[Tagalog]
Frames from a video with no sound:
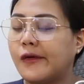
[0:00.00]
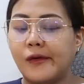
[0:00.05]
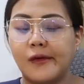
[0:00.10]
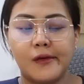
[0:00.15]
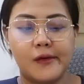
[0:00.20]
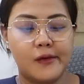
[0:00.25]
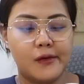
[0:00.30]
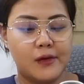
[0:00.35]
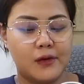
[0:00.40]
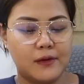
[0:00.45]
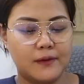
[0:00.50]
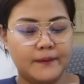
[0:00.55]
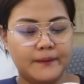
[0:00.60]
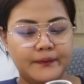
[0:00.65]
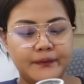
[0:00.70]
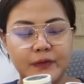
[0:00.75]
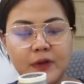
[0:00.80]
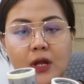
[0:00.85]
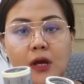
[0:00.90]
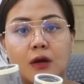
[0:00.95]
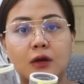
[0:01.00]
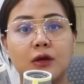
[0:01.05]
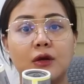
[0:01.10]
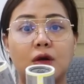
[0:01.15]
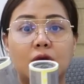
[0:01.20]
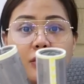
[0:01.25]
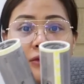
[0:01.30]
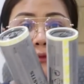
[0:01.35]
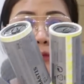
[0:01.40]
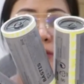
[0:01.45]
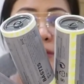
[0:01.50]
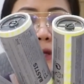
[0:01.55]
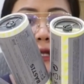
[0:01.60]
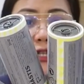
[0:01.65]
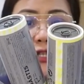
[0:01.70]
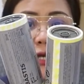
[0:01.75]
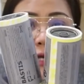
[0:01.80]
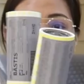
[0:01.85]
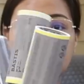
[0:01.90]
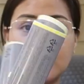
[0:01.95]
Hmm. Yun, bumili
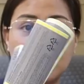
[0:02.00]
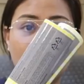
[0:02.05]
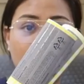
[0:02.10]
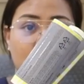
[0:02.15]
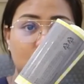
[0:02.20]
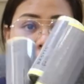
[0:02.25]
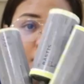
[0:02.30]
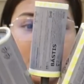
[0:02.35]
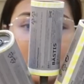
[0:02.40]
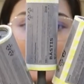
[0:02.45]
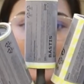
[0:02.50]
siya nito.